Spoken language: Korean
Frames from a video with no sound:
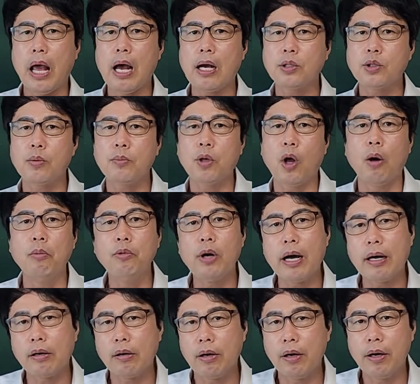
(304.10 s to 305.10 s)
대학 좀
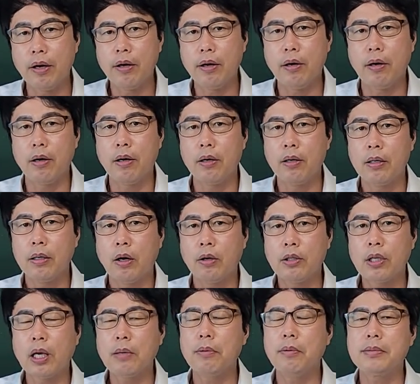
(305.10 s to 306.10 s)
너무한 거예요.
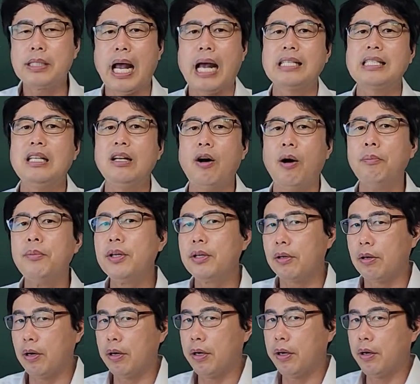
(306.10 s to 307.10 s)
어떻게 보면 자신
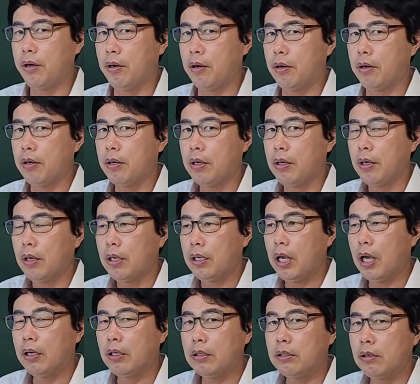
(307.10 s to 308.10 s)
없는 거예요.
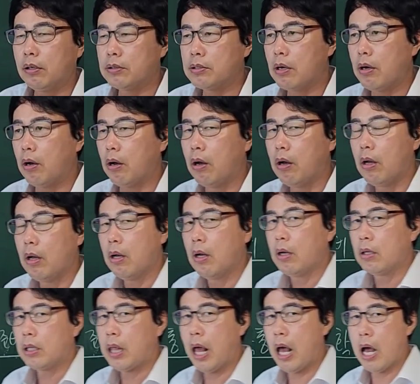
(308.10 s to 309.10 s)
예를 들어서
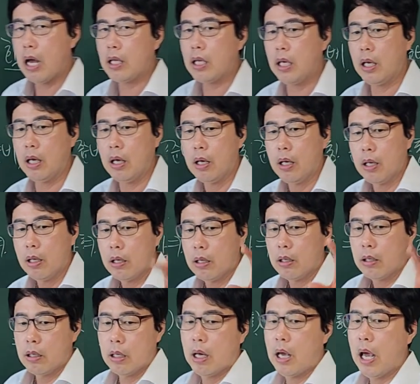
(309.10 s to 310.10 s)
대학이
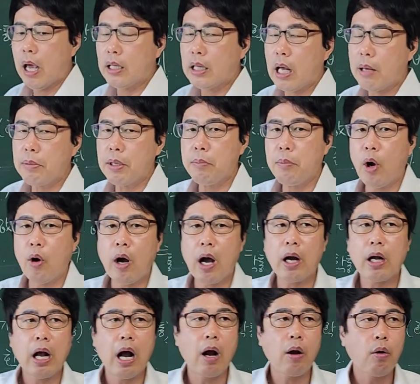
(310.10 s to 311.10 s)
해답이
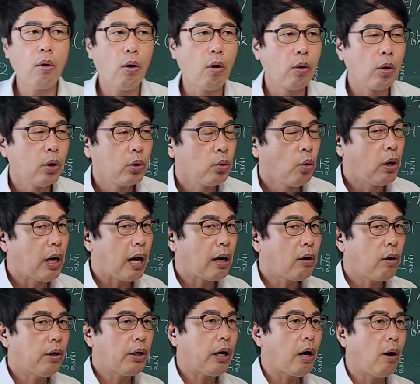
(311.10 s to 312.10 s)
명확하고
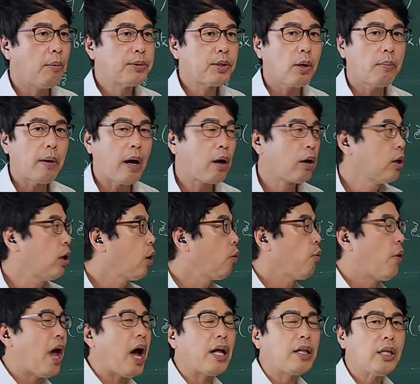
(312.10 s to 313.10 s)
논란거리가 없어 봐요. 그걸
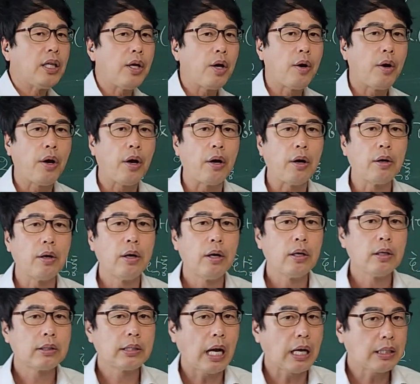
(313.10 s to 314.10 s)
왜 안띄어요
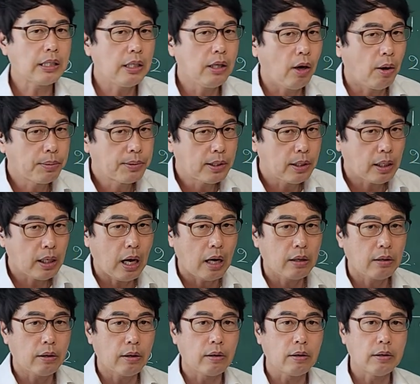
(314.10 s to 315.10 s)
자신이 없으니까
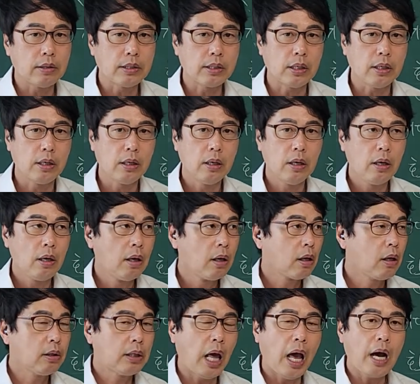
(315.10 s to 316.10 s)
그런 거지.
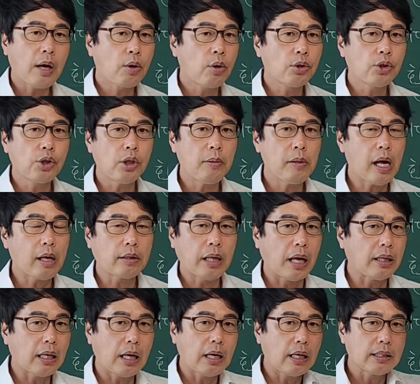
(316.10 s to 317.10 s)
그 대학 교수님이라
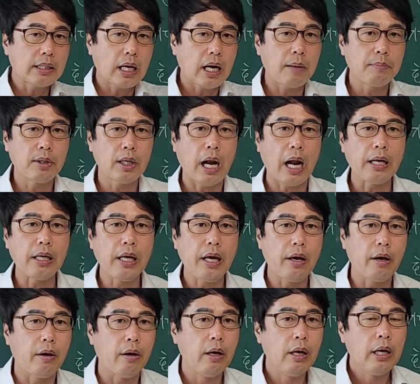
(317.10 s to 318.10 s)
대단한 사람들
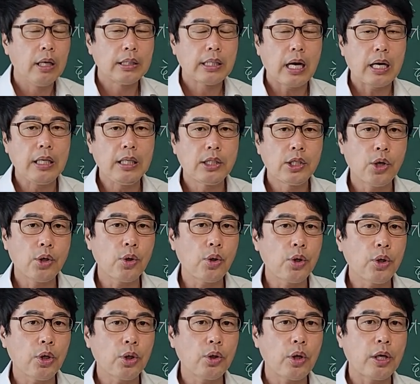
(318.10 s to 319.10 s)
아니에요. 제가
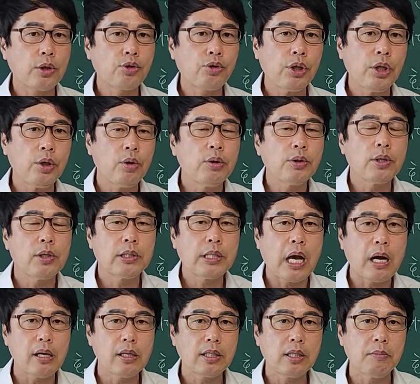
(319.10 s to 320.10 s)
2005년도에 수리논술
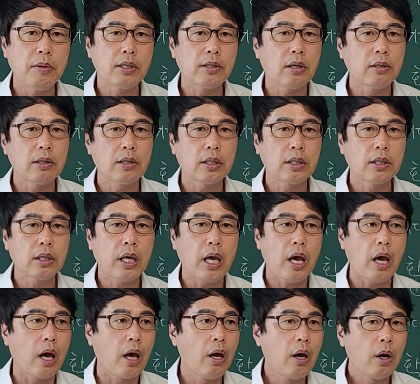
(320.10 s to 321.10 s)
책을 쓰면서 느낀
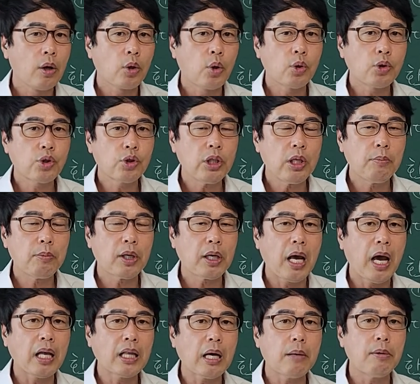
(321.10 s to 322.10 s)
게
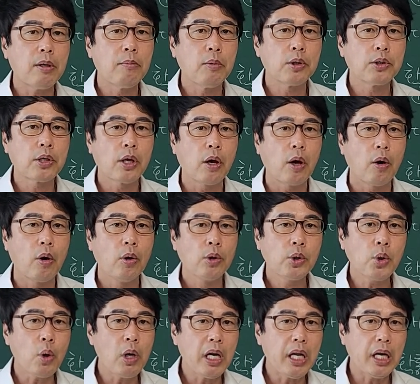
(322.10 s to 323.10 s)
교수님들이 해답을 못 써요.
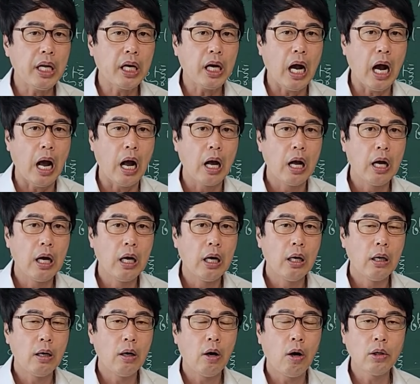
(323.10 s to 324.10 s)
쫄리니까.
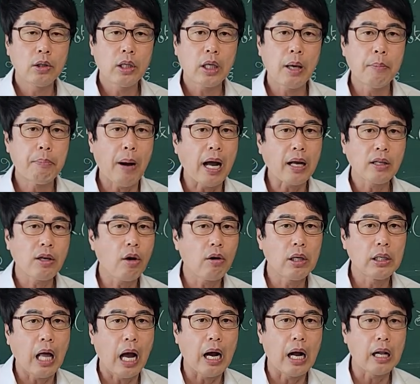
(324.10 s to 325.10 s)
어, 떻게
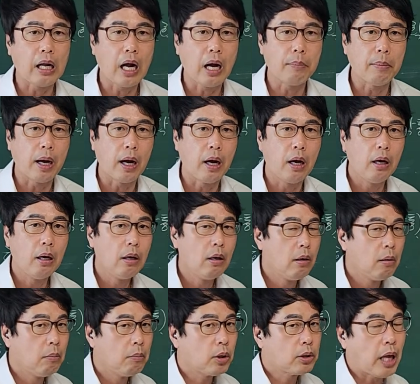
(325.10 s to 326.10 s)
반격을 당할까봐.
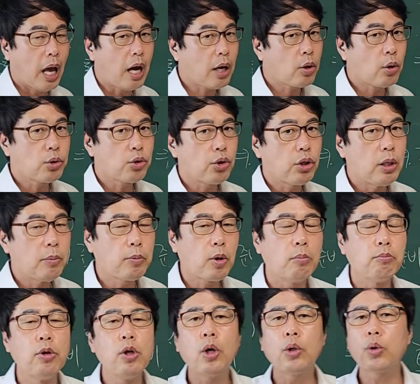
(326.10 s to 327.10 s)
뭐 대학 교수님들
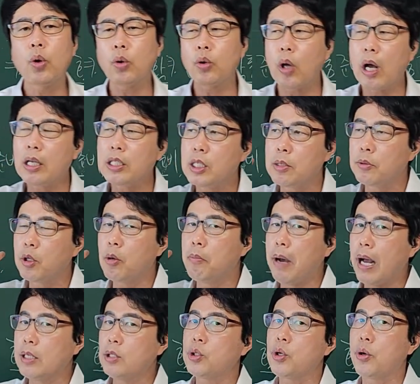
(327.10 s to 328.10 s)
물론 똑똑한 시구들
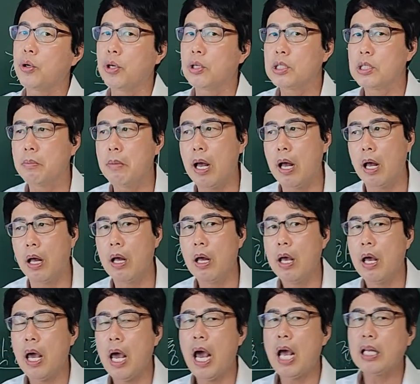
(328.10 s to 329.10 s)
많죠. 그렇지만
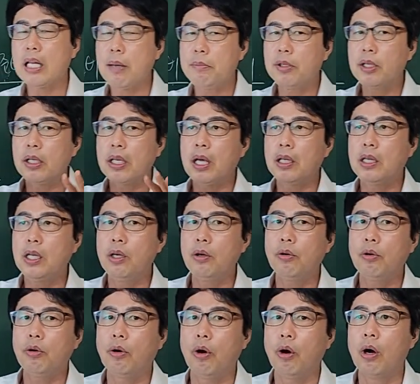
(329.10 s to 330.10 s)
해답 늦게
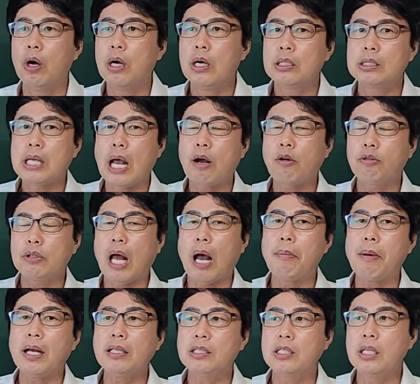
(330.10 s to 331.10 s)
띄우고 자꾸
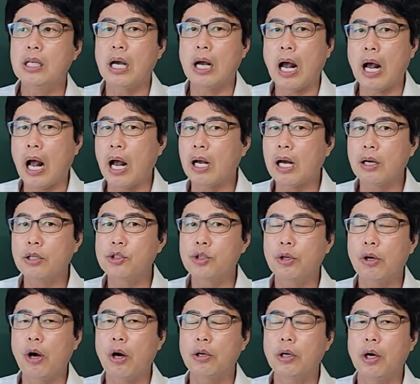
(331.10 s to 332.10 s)
답안지 안
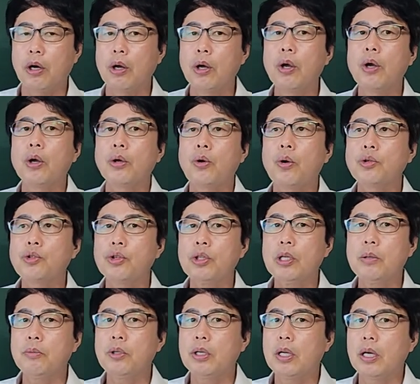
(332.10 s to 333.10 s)
가르친 거는
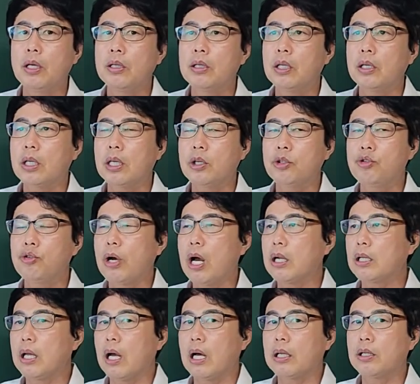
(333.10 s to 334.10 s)
교수님들이 특히
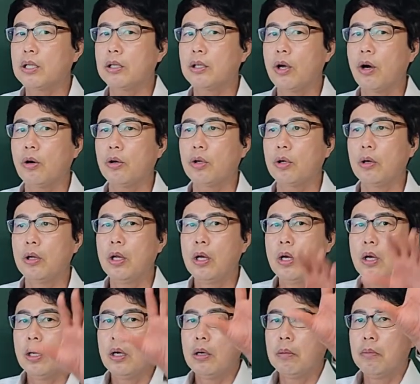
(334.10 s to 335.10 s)
중앙대 같은 경우는
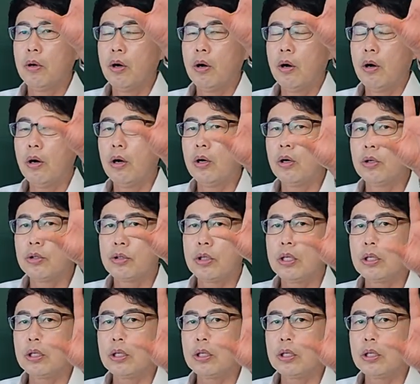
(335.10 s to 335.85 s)
뭐